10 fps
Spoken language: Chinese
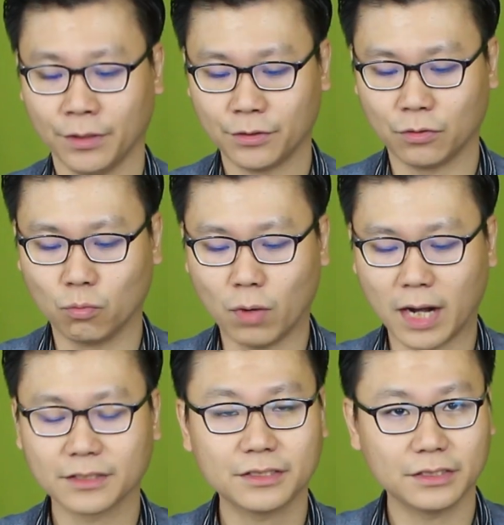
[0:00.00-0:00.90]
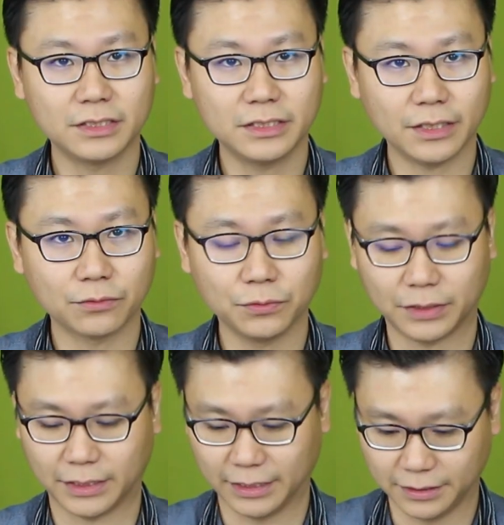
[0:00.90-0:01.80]
有王室介入
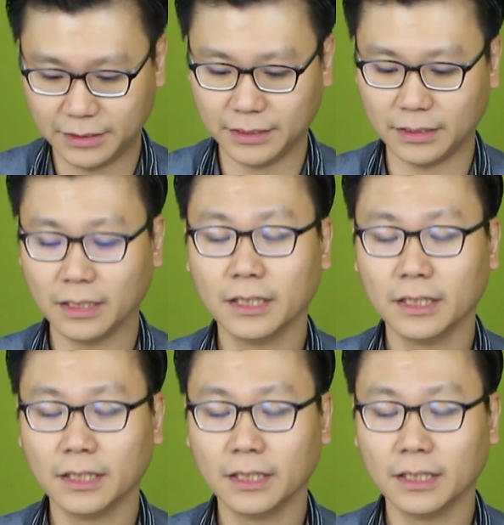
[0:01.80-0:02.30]
的痕迹。